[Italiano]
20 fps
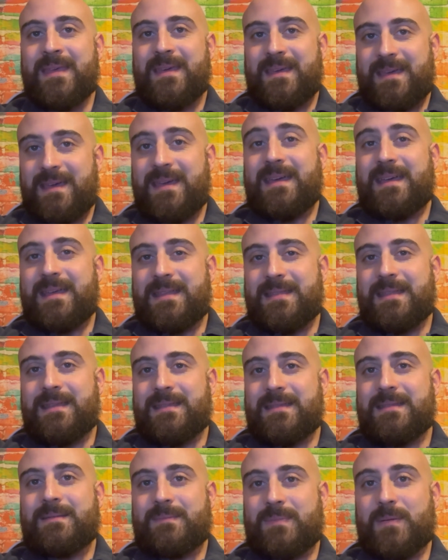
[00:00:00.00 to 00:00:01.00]
eh,
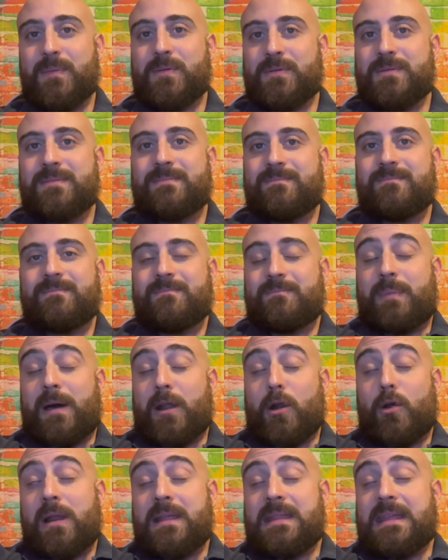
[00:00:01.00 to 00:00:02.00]
proprio
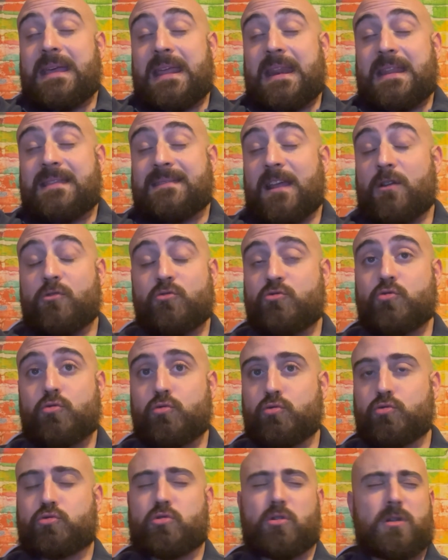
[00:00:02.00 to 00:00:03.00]
parole di Cristiano
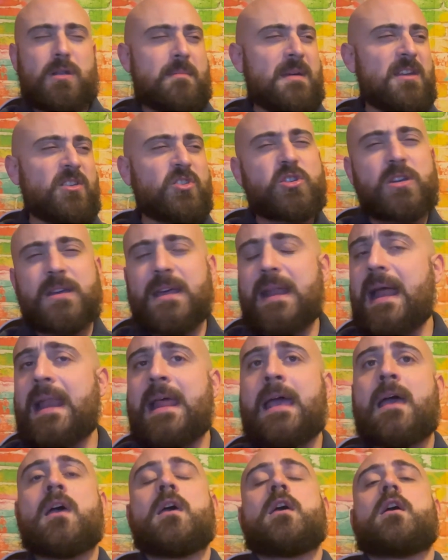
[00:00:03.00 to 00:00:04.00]
Giuntoli, ma in
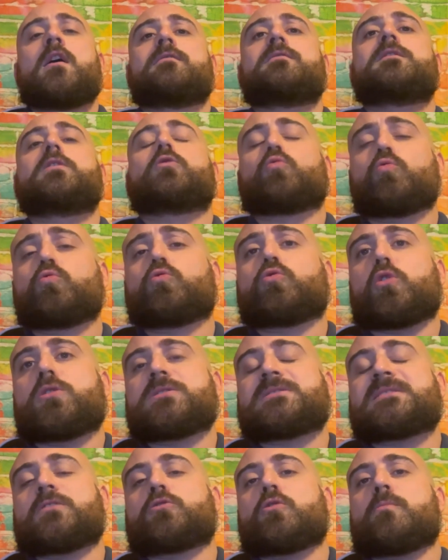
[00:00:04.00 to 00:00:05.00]
generale di tutto lo
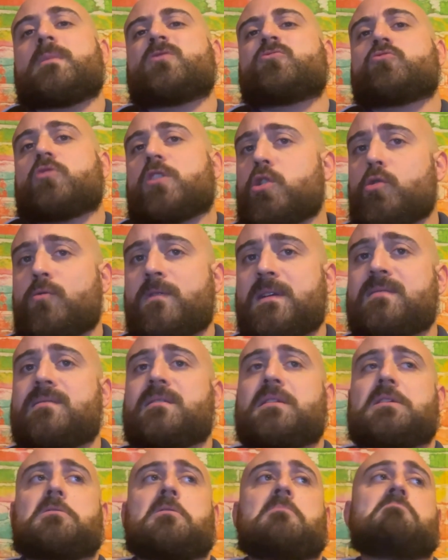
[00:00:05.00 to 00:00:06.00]
Stato Maggiore
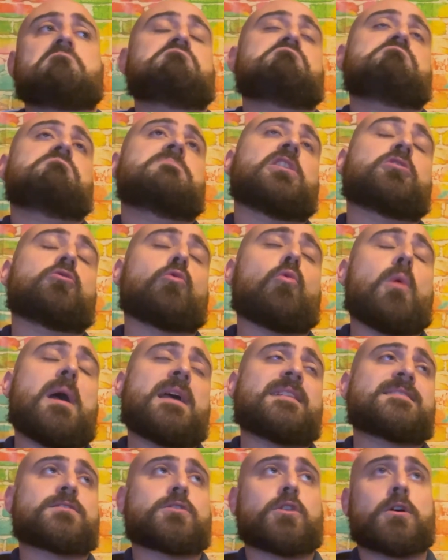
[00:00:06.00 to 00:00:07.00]
Juventino. Detto
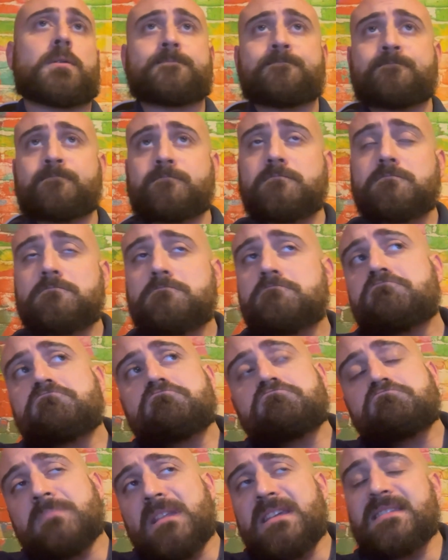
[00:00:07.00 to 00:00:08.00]
questo,
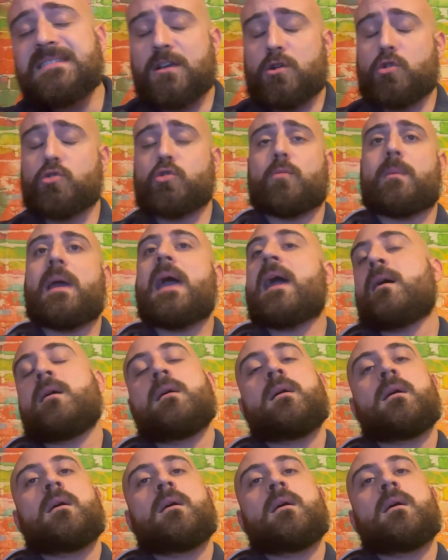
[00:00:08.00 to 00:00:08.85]
secondo me